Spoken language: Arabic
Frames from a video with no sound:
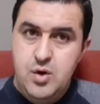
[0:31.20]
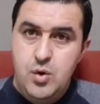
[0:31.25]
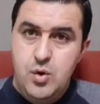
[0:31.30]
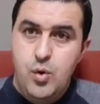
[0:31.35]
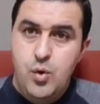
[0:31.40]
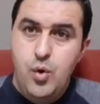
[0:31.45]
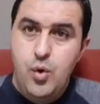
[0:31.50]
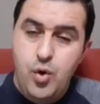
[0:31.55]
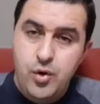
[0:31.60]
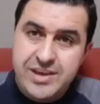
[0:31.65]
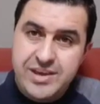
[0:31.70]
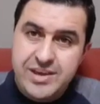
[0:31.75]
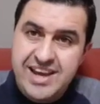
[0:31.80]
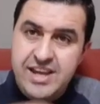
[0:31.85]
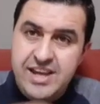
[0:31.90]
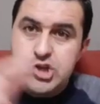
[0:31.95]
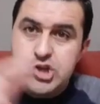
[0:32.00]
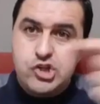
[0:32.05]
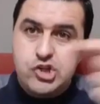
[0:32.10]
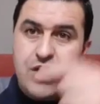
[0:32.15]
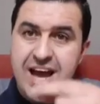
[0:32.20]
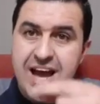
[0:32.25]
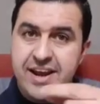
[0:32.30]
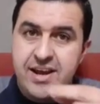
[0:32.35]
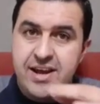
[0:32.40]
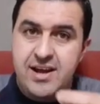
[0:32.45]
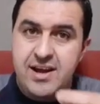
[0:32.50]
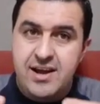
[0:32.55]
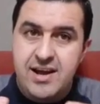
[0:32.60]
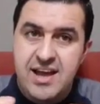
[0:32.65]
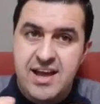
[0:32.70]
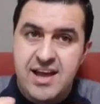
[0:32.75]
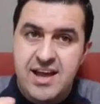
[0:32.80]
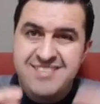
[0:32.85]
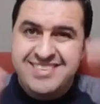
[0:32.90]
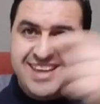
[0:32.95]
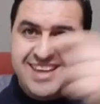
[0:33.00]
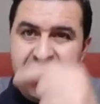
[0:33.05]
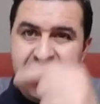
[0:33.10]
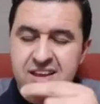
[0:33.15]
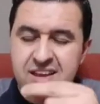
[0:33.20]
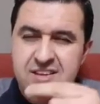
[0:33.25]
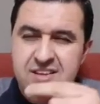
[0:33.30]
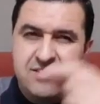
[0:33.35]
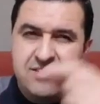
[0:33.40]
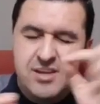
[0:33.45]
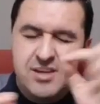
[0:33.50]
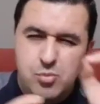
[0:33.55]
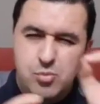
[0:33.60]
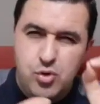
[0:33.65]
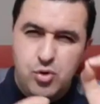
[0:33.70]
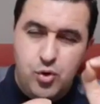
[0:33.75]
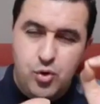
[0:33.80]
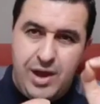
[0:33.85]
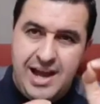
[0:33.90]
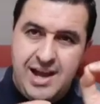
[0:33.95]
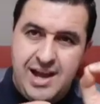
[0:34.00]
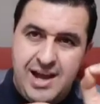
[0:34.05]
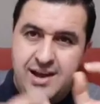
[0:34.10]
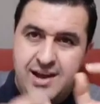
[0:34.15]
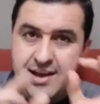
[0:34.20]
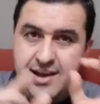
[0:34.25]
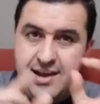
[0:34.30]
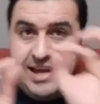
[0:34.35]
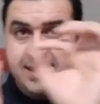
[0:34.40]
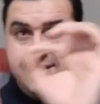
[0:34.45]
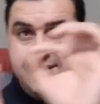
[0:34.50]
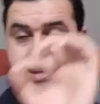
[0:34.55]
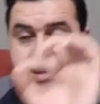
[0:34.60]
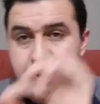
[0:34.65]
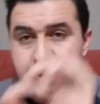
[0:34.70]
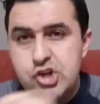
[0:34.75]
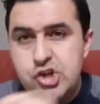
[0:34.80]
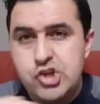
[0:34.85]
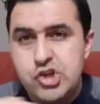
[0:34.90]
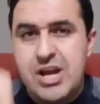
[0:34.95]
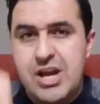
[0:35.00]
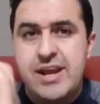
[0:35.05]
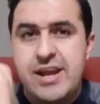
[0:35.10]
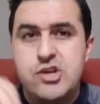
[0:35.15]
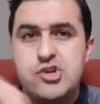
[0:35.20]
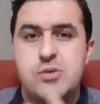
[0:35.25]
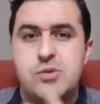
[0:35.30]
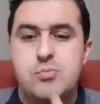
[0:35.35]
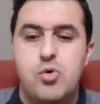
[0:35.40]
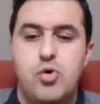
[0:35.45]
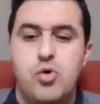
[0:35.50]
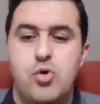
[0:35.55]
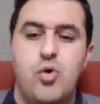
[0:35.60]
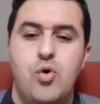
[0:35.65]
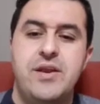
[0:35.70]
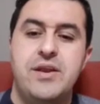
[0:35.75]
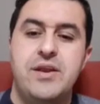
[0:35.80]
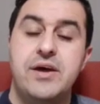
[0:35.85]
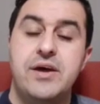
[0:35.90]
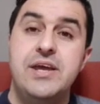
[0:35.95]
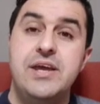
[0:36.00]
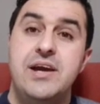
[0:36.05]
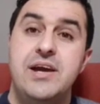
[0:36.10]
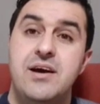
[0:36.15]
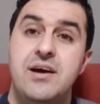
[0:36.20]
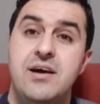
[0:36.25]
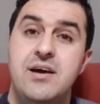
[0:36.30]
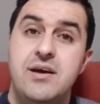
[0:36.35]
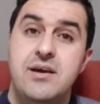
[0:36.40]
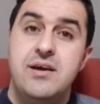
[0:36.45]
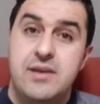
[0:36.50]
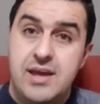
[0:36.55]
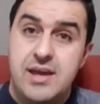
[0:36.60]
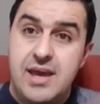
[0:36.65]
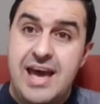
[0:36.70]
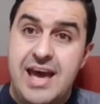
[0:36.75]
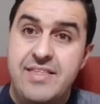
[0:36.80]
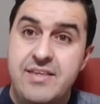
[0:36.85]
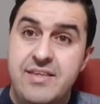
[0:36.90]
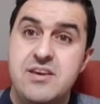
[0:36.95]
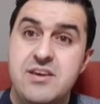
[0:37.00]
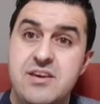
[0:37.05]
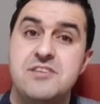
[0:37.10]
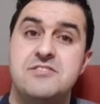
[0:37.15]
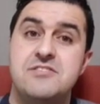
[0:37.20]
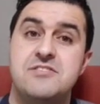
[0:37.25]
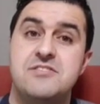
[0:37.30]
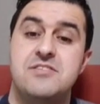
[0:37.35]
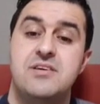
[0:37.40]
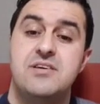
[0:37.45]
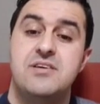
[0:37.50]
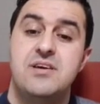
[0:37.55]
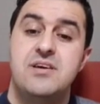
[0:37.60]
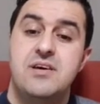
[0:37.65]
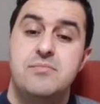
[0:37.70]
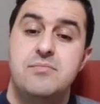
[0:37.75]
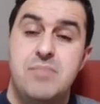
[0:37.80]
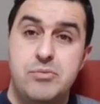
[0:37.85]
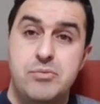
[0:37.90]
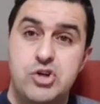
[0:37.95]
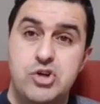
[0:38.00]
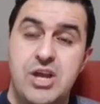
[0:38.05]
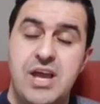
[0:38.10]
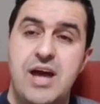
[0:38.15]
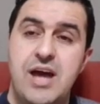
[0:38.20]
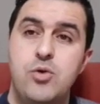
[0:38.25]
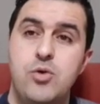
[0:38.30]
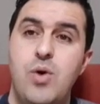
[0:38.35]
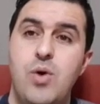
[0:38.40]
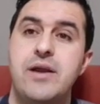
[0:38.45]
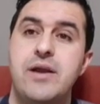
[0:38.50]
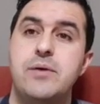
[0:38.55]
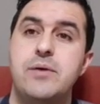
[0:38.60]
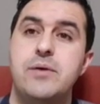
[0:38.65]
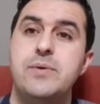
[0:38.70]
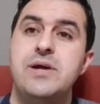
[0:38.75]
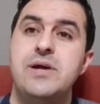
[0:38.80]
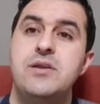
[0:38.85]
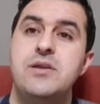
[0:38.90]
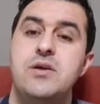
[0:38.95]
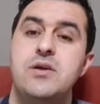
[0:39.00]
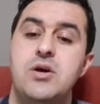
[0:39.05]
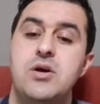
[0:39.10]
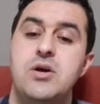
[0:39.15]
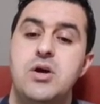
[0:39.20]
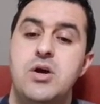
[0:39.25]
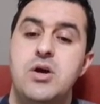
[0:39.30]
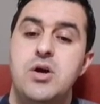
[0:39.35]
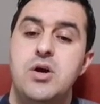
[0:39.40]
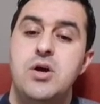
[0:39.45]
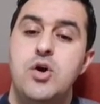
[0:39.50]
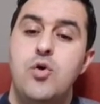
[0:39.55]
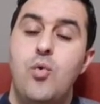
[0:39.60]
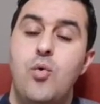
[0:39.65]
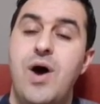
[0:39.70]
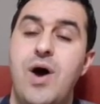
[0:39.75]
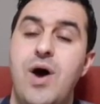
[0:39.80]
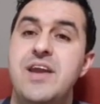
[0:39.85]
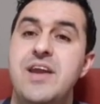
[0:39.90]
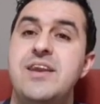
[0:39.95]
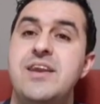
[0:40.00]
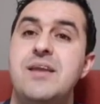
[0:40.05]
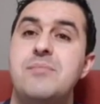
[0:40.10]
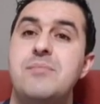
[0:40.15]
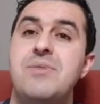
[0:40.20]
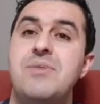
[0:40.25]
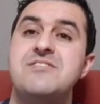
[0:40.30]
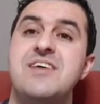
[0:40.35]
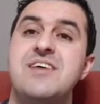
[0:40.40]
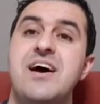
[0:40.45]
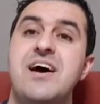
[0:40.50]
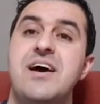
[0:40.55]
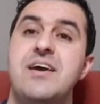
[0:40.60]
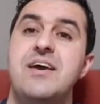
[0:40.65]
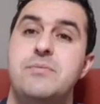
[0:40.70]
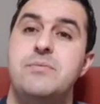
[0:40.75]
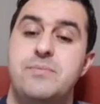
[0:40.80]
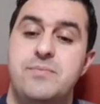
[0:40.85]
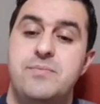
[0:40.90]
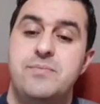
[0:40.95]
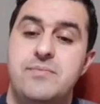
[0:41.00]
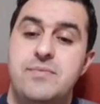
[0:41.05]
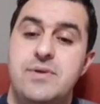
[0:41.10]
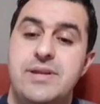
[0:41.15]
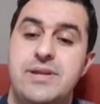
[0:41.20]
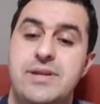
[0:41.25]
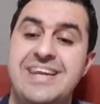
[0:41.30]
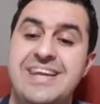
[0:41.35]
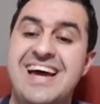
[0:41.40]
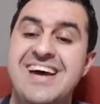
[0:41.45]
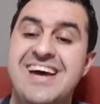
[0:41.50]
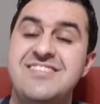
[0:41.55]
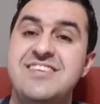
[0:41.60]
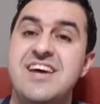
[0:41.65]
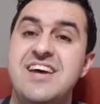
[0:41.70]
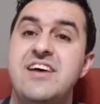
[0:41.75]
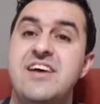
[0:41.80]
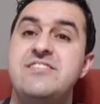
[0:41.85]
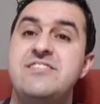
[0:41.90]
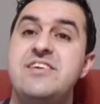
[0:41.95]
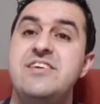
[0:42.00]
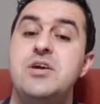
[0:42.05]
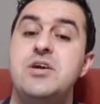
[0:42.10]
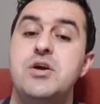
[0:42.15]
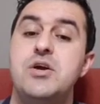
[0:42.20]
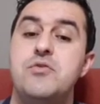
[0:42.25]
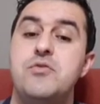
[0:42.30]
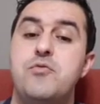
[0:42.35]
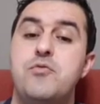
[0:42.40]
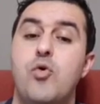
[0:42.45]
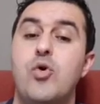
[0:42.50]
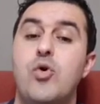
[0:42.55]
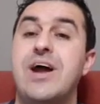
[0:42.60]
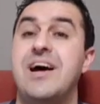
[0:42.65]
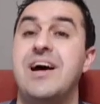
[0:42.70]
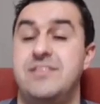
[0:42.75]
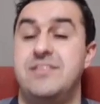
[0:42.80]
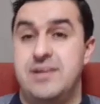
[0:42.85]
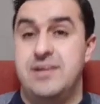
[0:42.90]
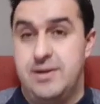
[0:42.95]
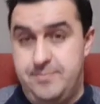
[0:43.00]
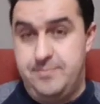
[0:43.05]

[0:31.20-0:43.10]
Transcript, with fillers: وكإشارة انتقل زي الموضوع عنك الإشارة يجي الموضوع النغنية نقاد يس مش قالوا عربا وأن المصائب لا تأتي فرادى